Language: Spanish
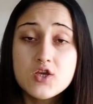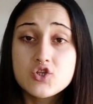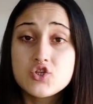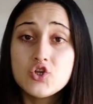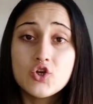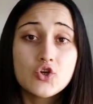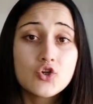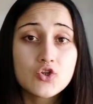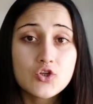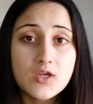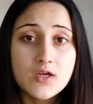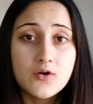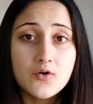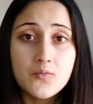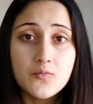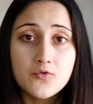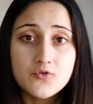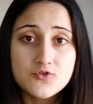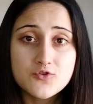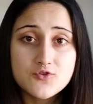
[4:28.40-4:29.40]
Yo no
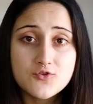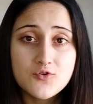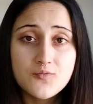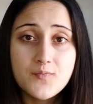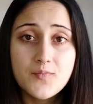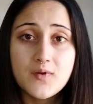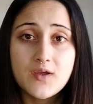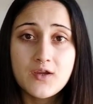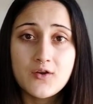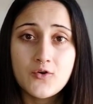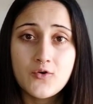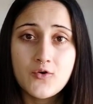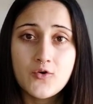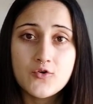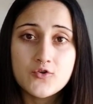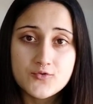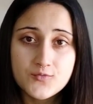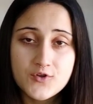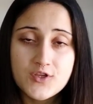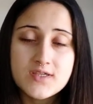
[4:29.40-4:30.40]
tengo mucho, pero
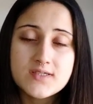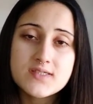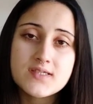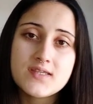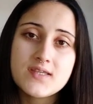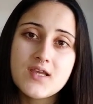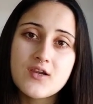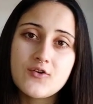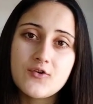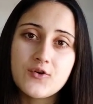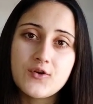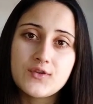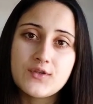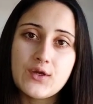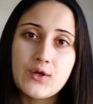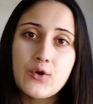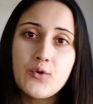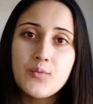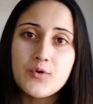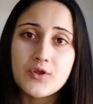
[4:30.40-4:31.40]
os voy a enseñar lo que
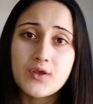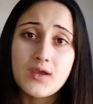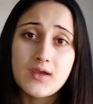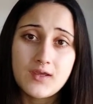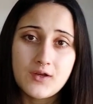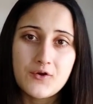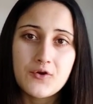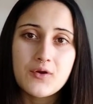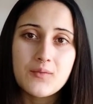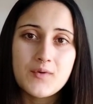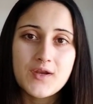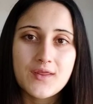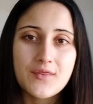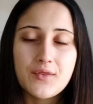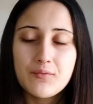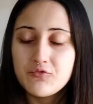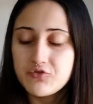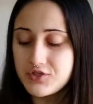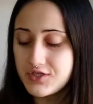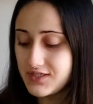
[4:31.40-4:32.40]
tengo porque creo que
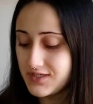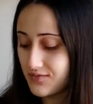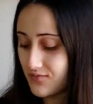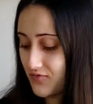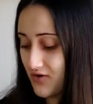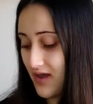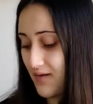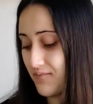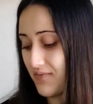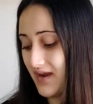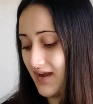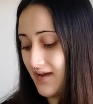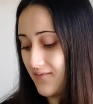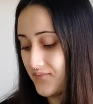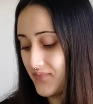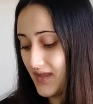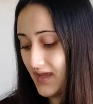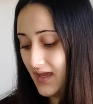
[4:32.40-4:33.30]
merece muchísimo la pena.